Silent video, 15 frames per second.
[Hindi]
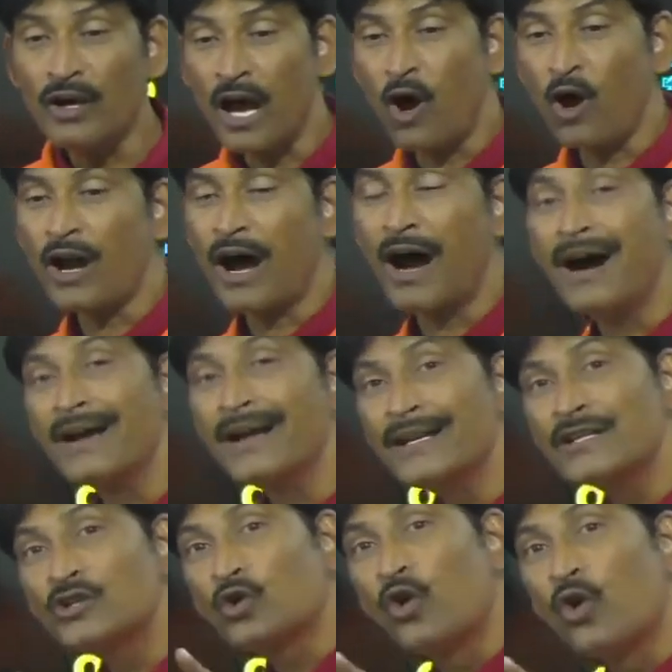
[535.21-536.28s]
और हाँ
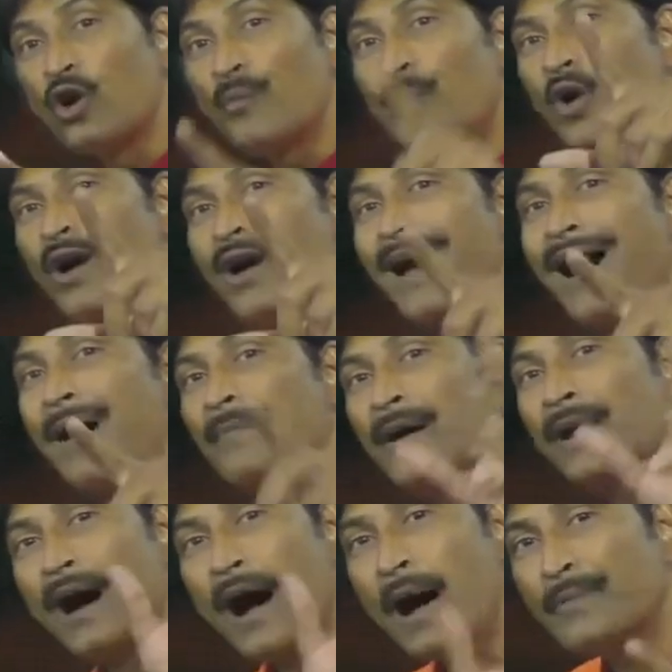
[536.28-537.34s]
स्कोर बोर्ड आपका
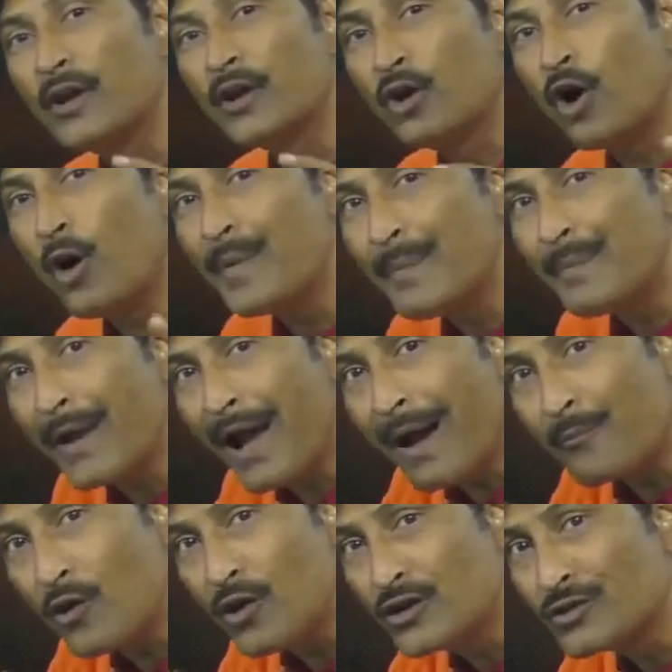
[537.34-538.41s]
आपकी कॉपी पे
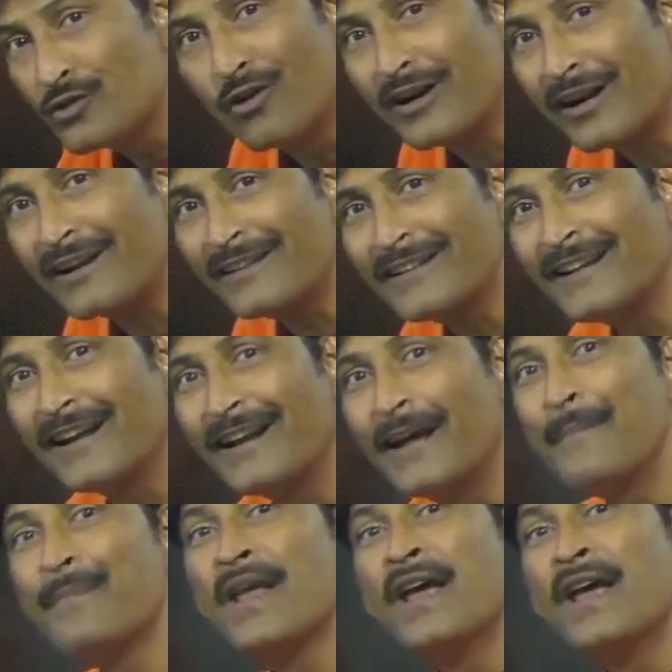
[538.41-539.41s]
आपको स्कोर करते जाना है